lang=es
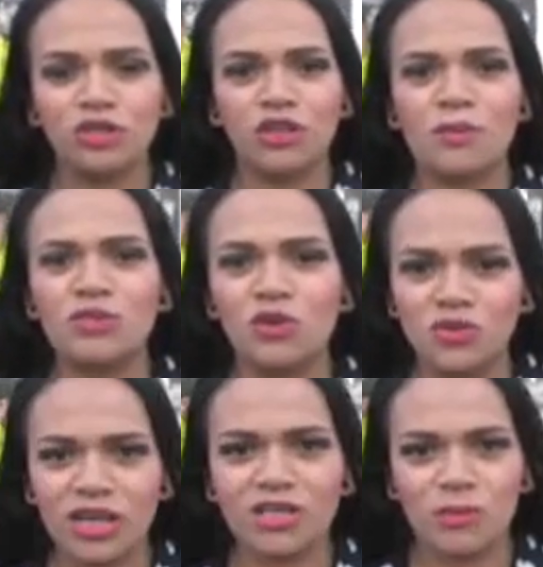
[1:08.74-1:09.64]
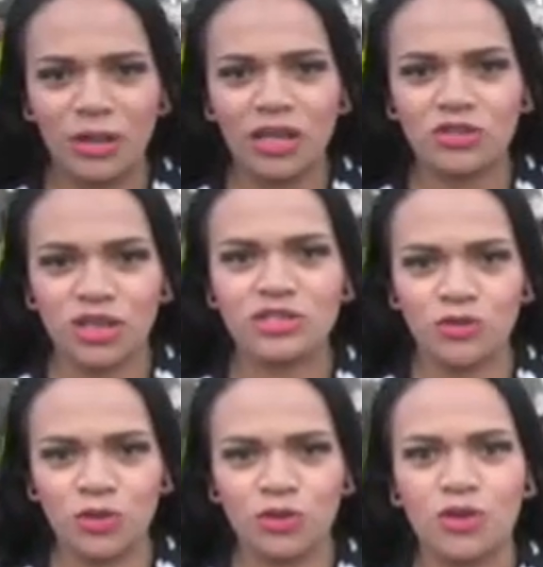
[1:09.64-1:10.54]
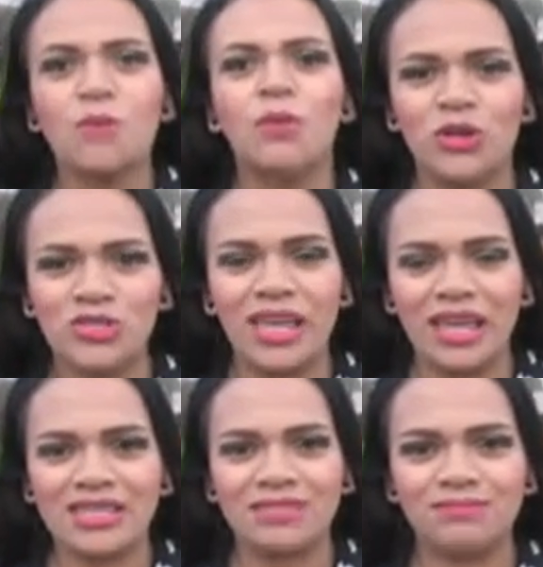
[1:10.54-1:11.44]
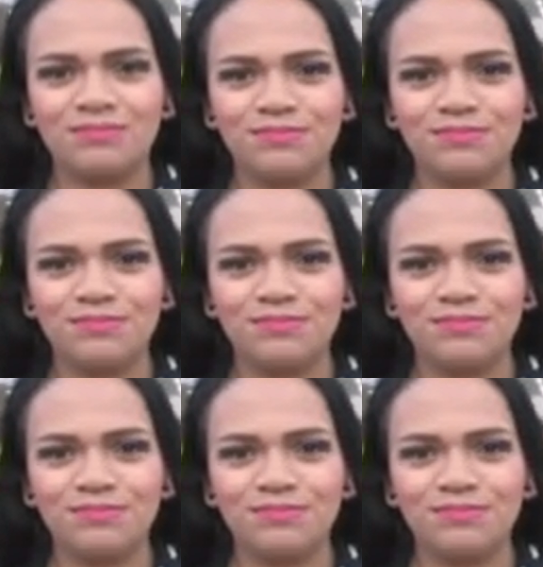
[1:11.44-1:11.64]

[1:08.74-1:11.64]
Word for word: continuamos con ustedes compañeros en estudio buenos días